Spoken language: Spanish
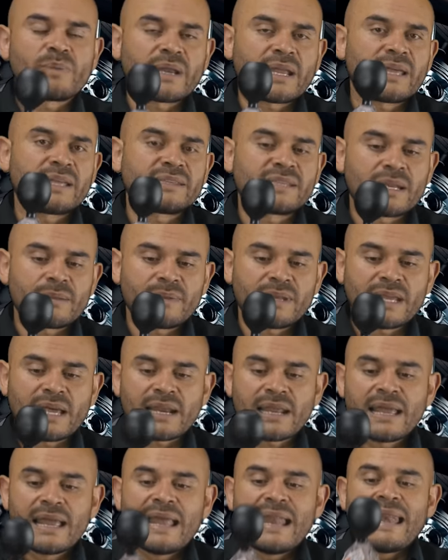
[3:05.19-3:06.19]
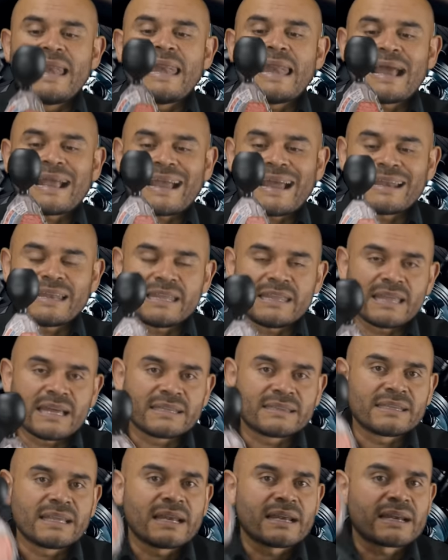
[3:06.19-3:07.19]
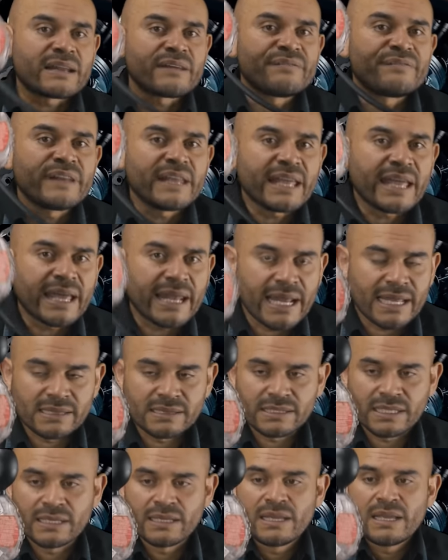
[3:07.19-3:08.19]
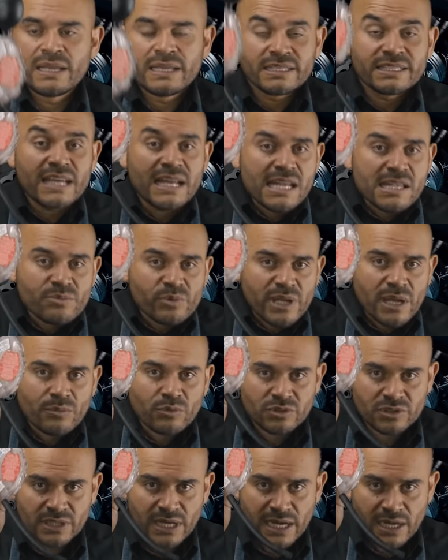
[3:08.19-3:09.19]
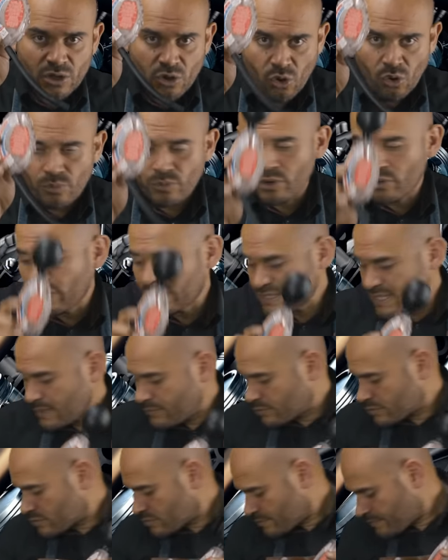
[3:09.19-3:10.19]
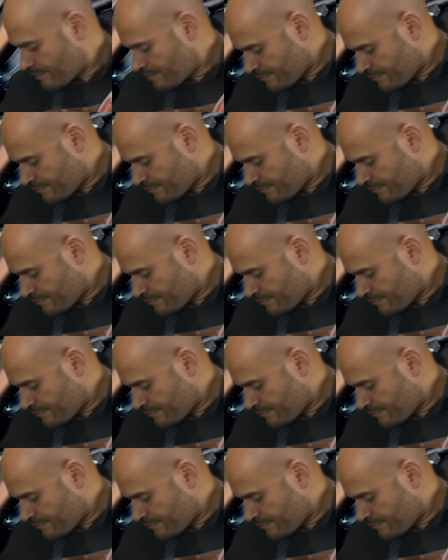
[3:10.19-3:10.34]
para determinar la calidad del refrigerante. Ya les voy a mostrar cómo lo hacemos.